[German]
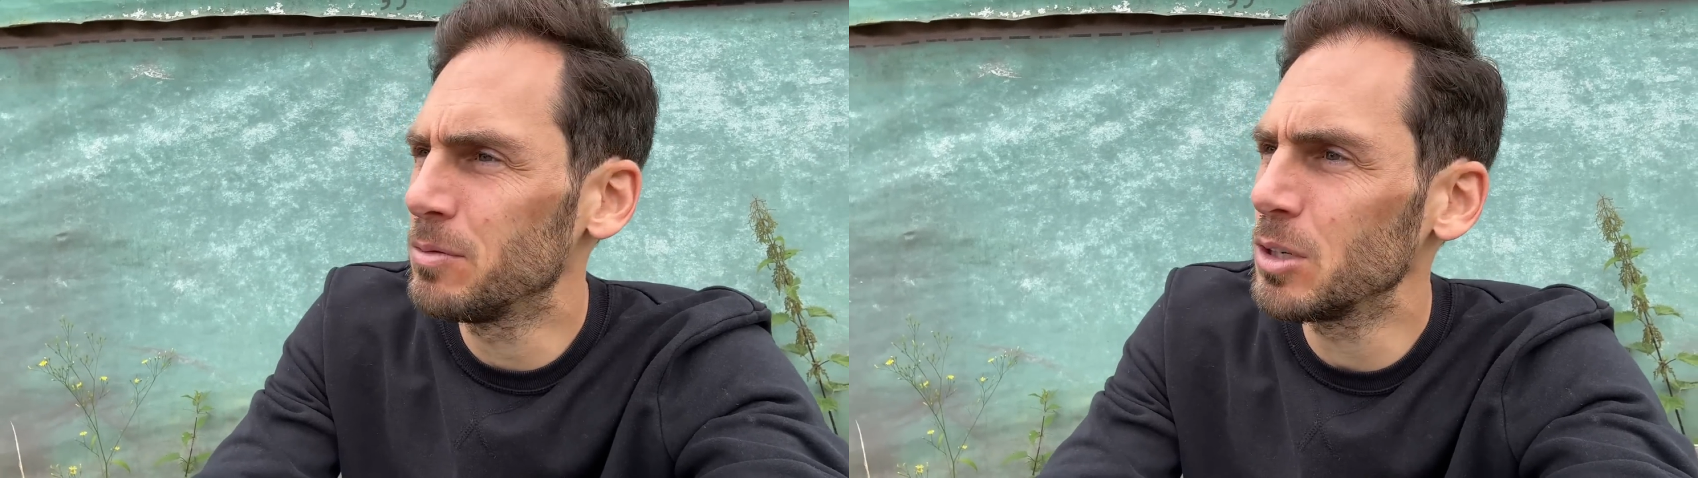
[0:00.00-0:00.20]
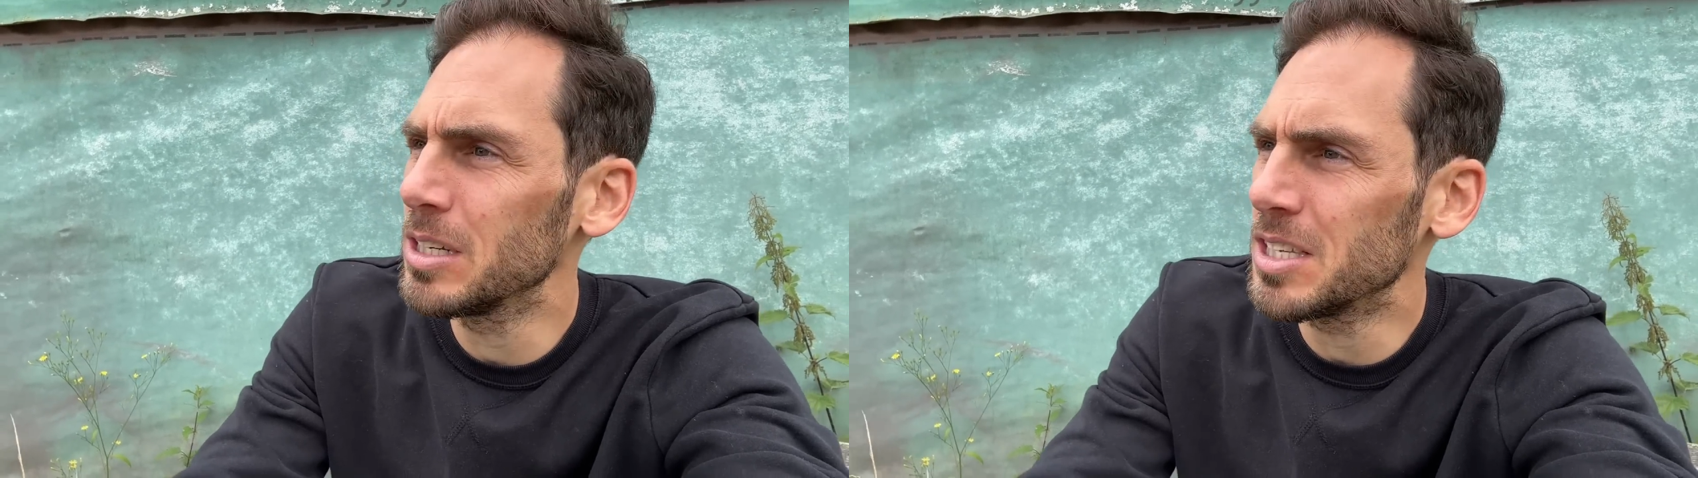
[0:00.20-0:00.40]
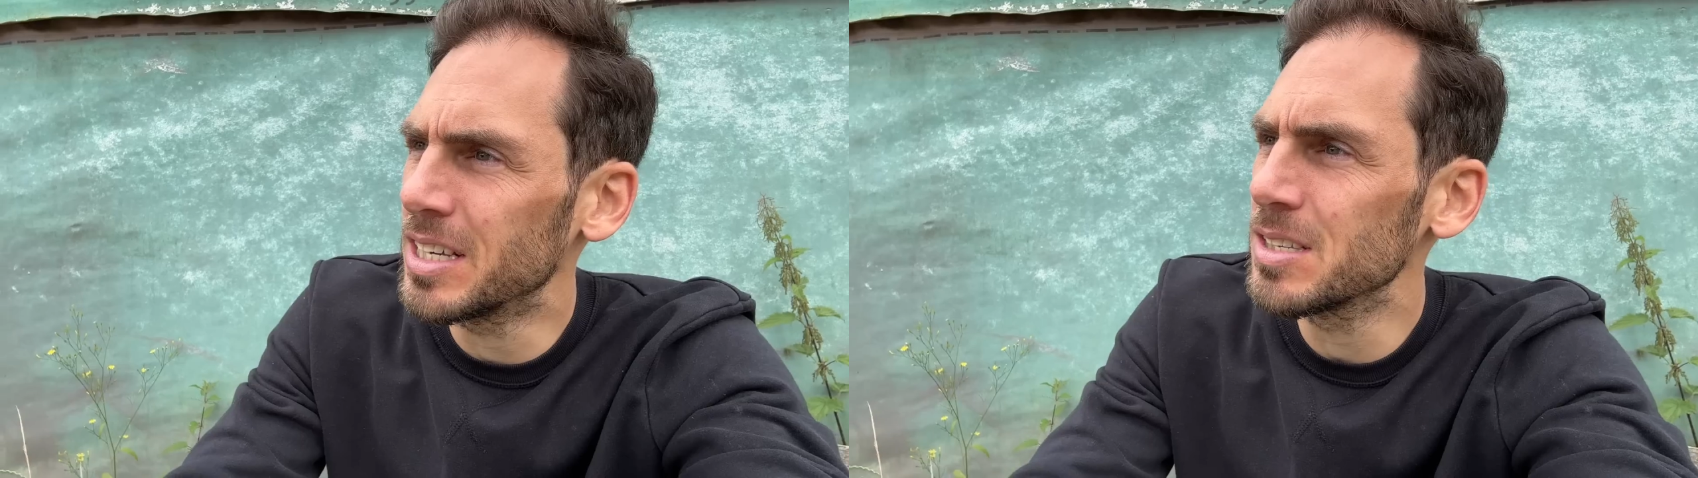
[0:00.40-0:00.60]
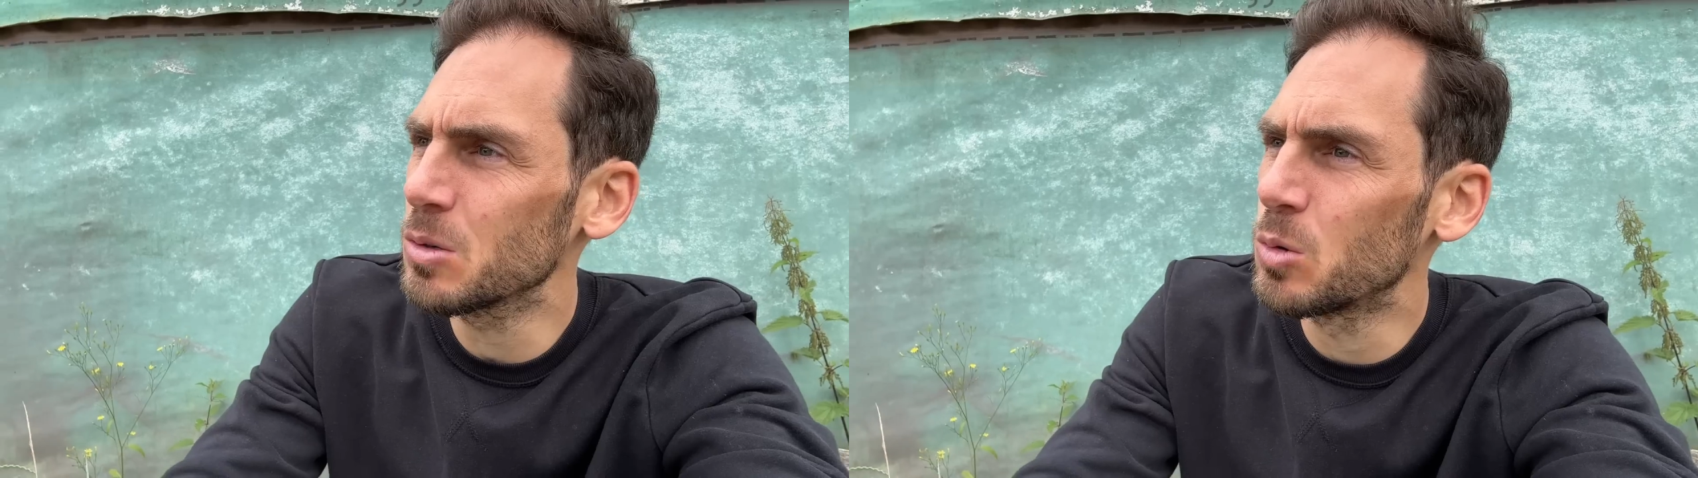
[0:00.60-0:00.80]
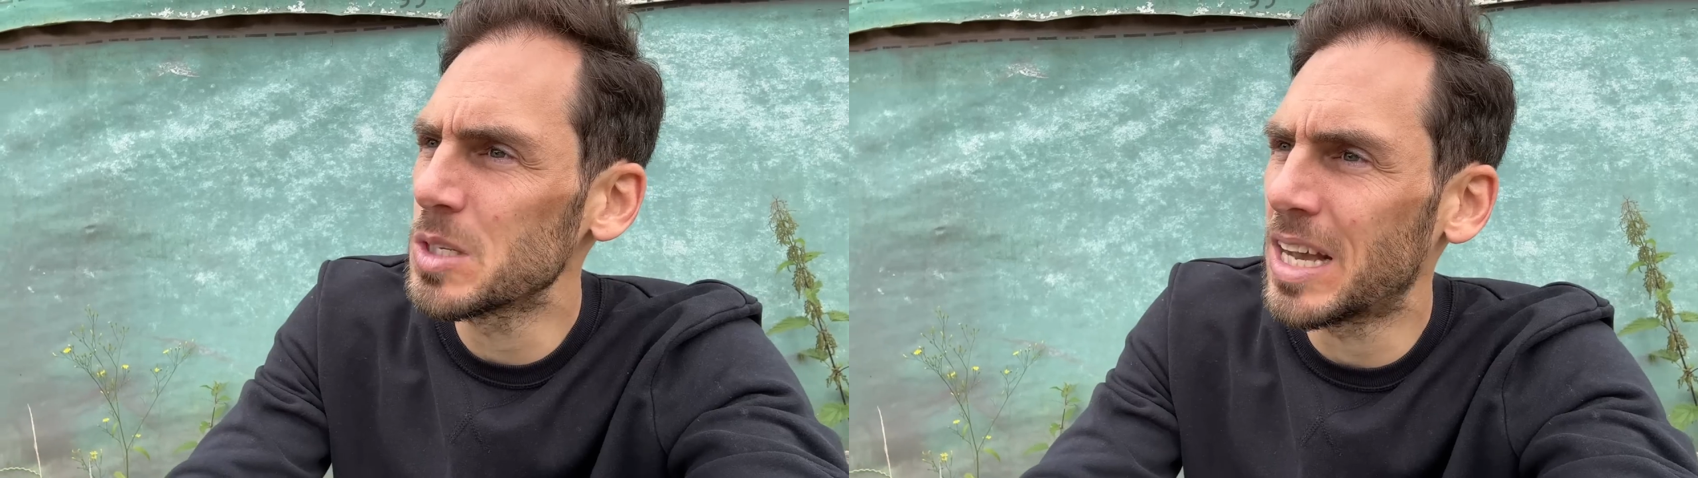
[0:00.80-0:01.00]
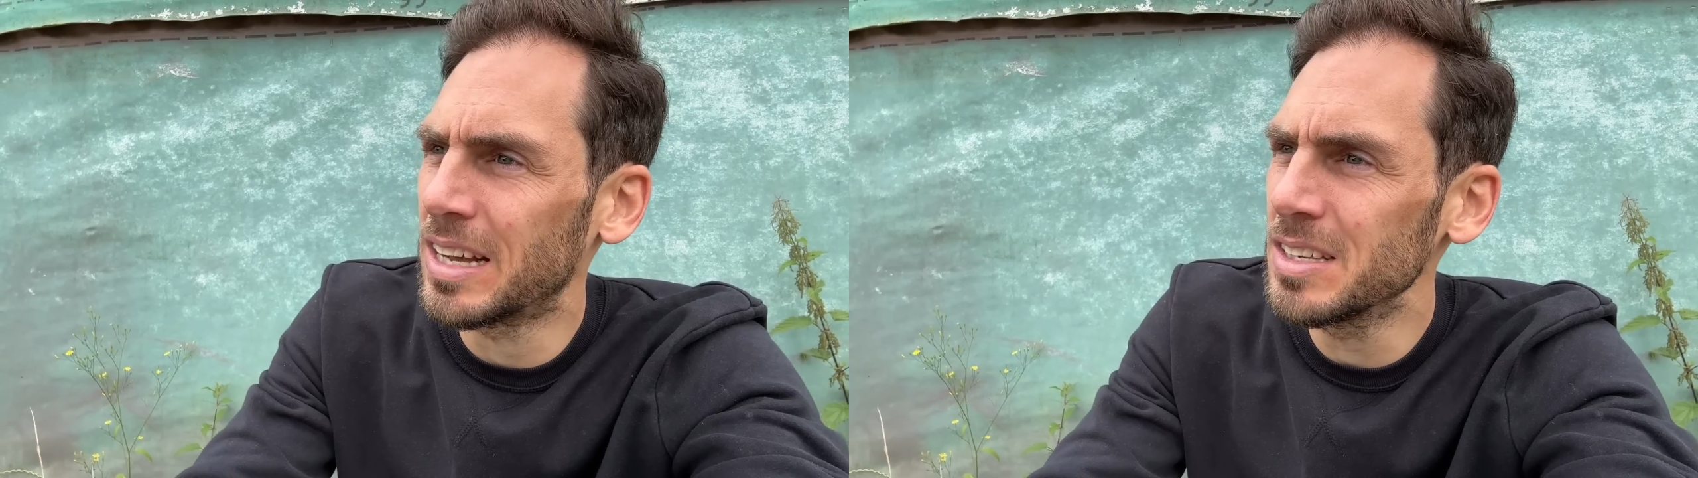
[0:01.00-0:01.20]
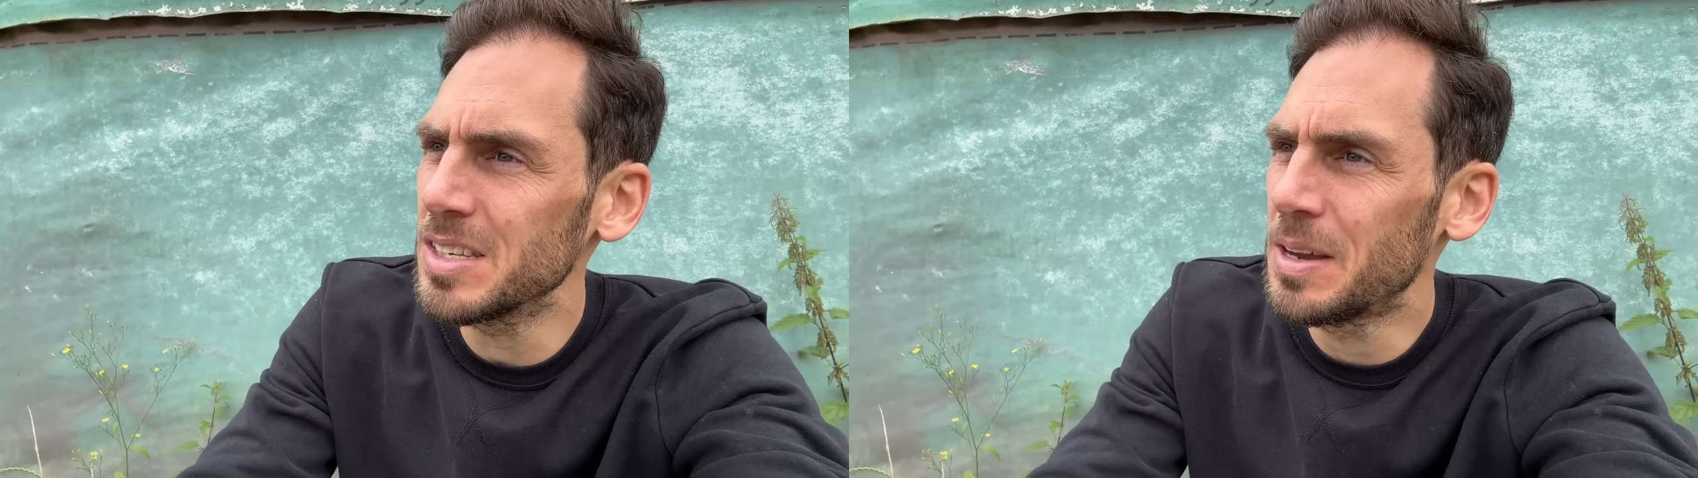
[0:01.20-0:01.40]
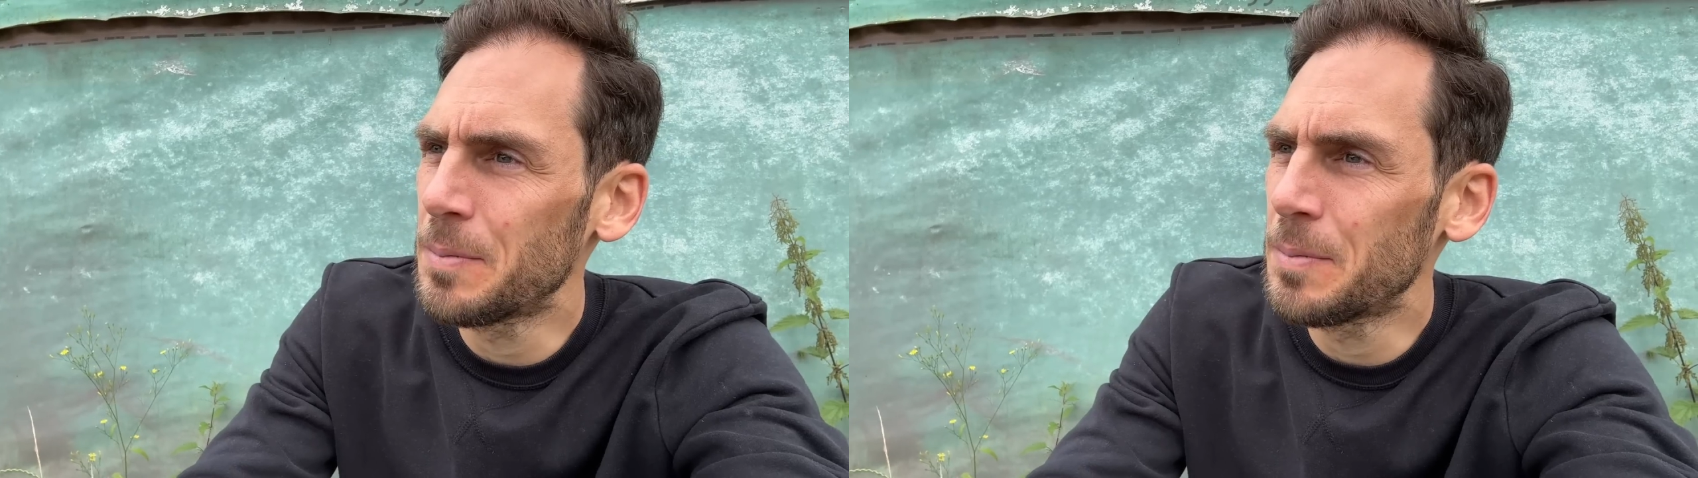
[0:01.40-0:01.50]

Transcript: wirklich ganz große Angst,